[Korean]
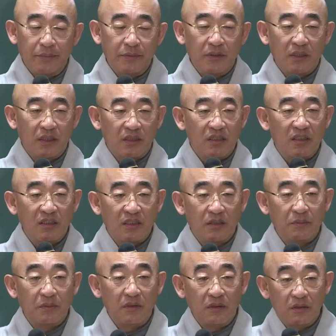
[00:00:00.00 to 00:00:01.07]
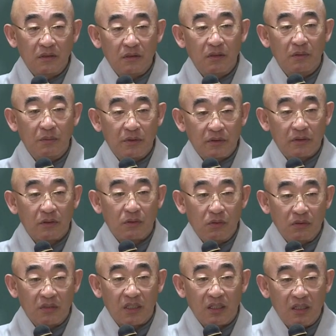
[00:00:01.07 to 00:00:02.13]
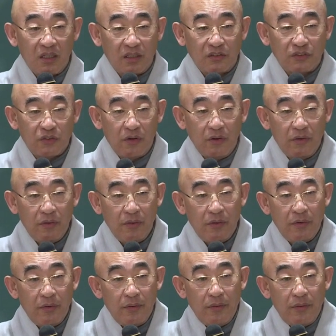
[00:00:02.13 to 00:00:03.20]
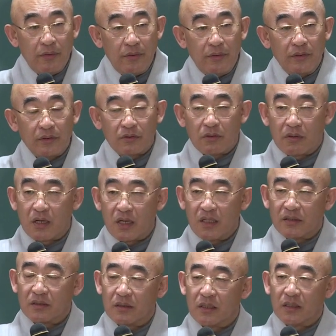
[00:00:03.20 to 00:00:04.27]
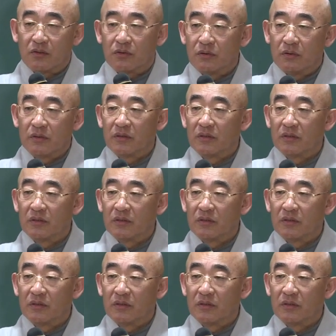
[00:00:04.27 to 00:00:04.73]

아버지가 70이 넘어서 공자를 낳죠. 돌아가셔가지고